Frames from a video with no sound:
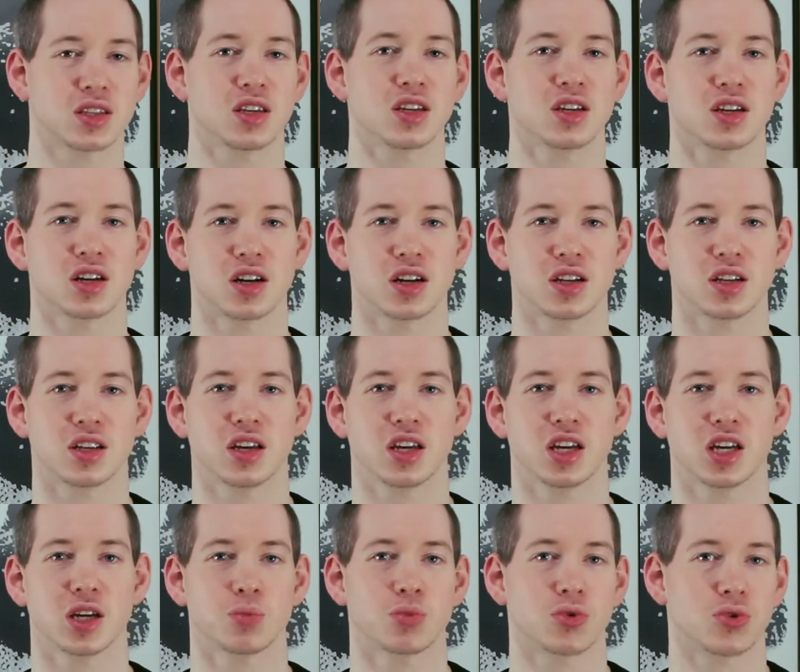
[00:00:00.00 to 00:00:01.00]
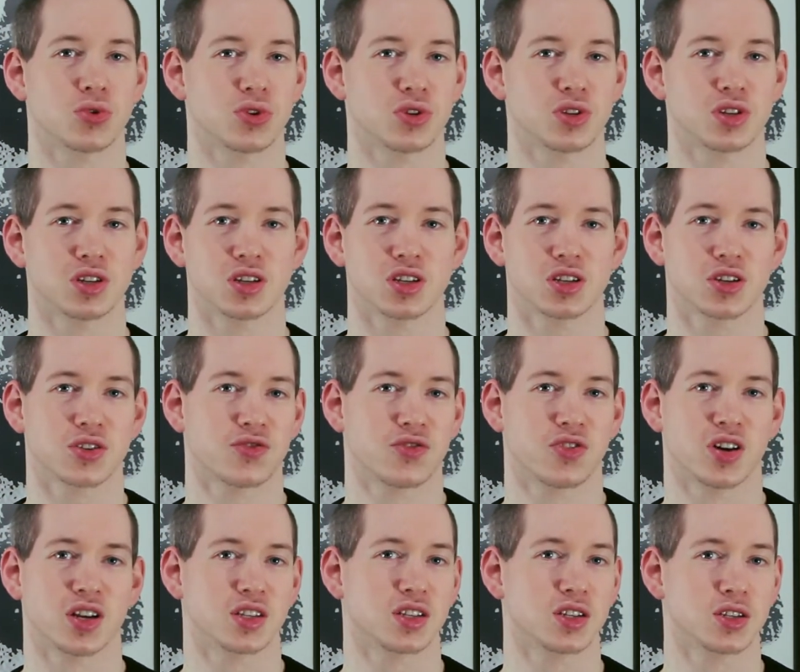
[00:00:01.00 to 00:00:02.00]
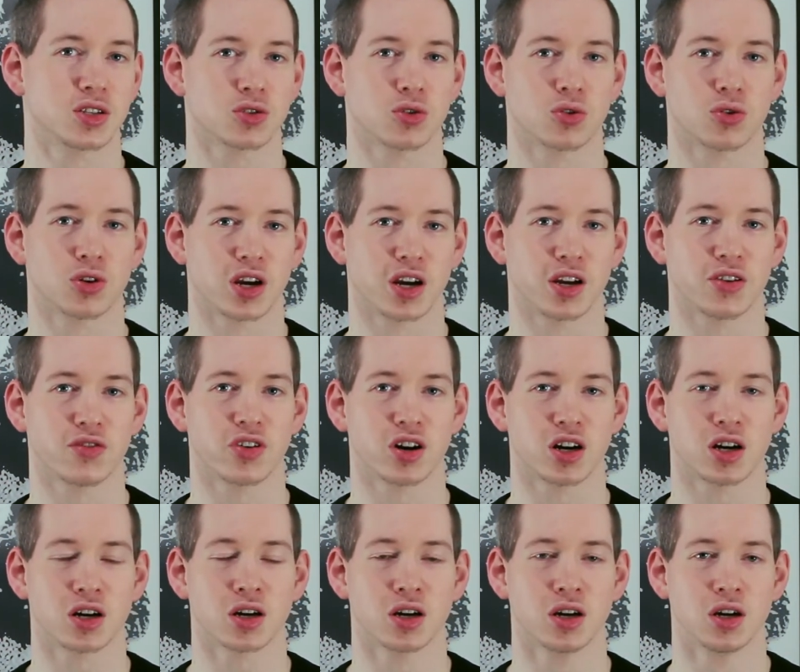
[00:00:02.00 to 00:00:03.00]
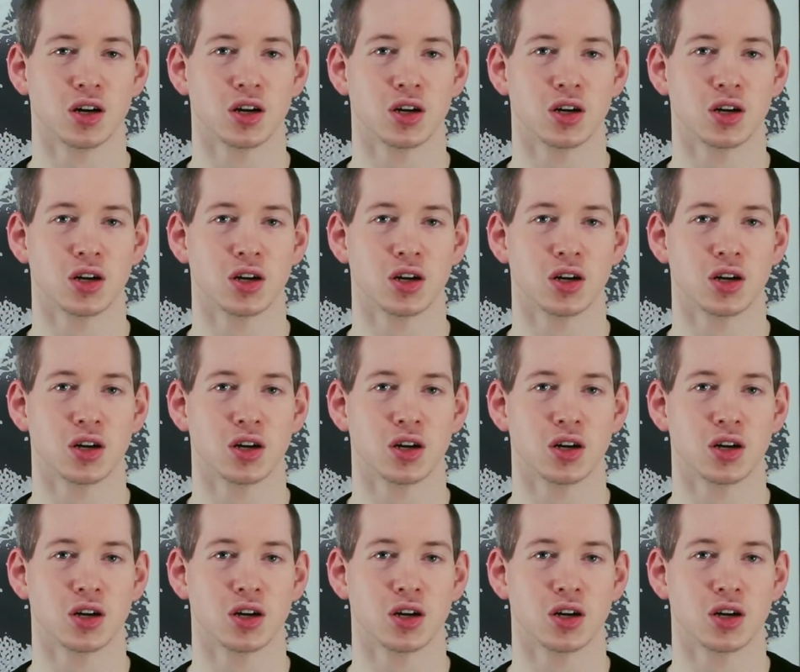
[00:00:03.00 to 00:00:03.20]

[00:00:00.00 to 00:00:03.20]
Dinge erlebt und ich fand die Story einfach